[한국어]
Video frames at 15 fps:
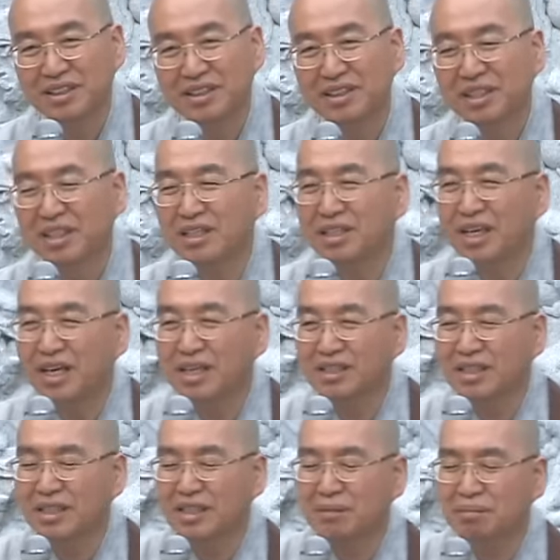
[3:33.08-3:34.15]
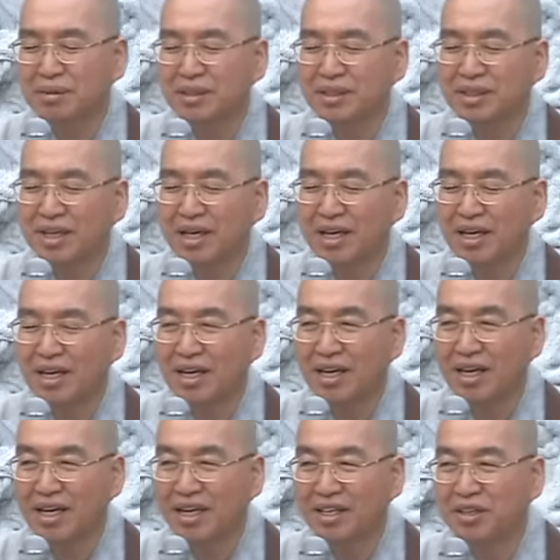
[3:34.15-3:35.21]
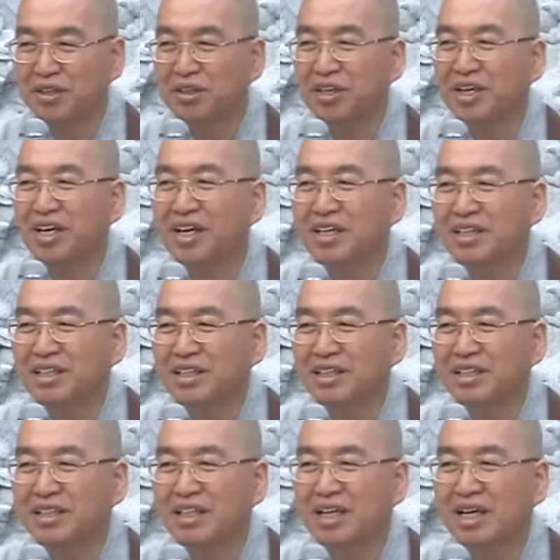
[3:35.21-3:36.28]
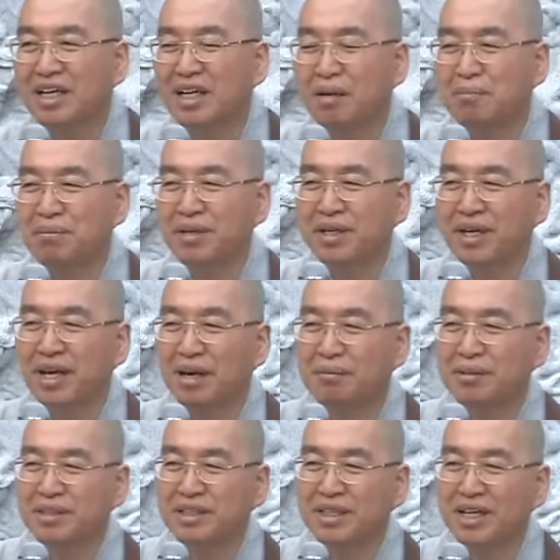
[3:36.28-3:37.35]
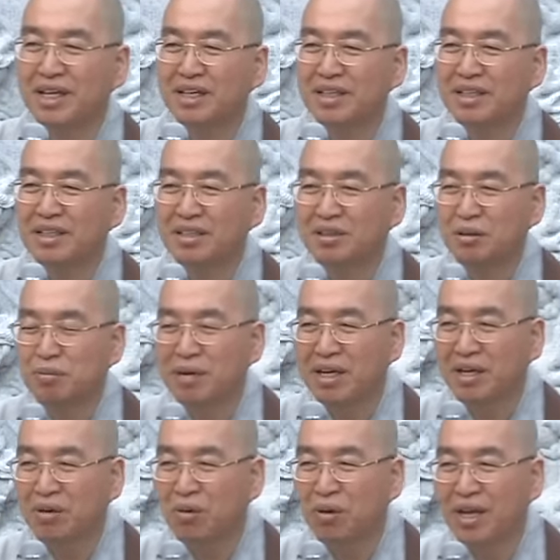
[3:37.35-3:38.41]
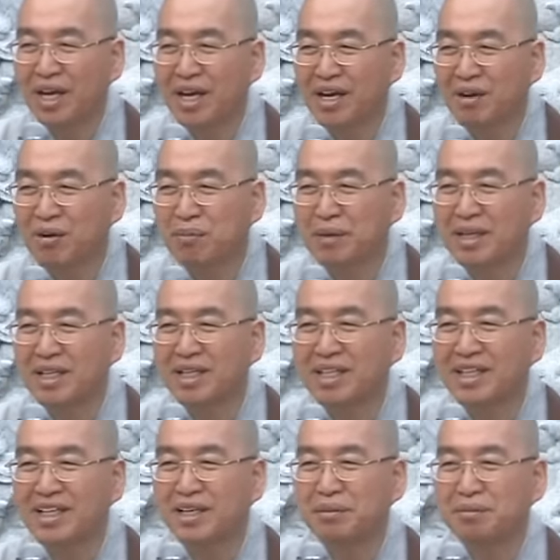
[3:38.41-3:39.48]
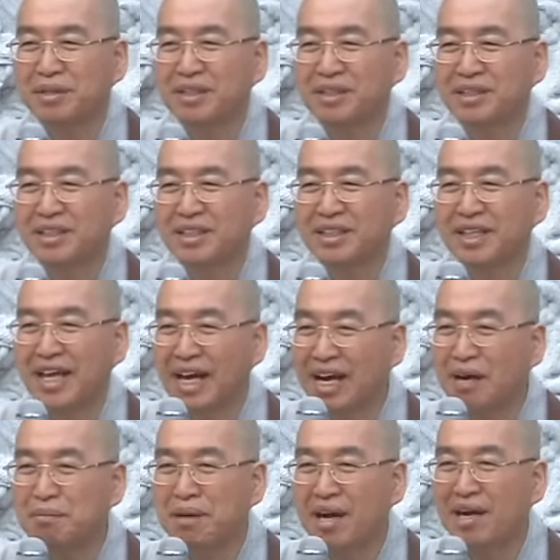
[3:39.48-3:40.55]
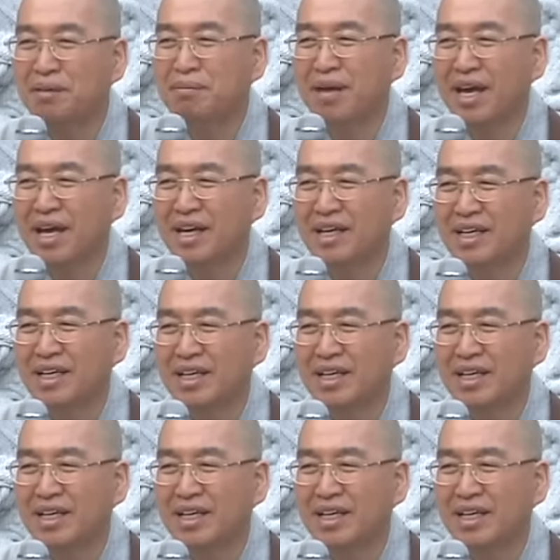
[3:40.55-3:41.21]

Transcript: 근데 그게 상대편이 잘 이렇게 아, 남편이나 아버지가 그 말을 오해 안 하고 받아들이려면 내가 마음에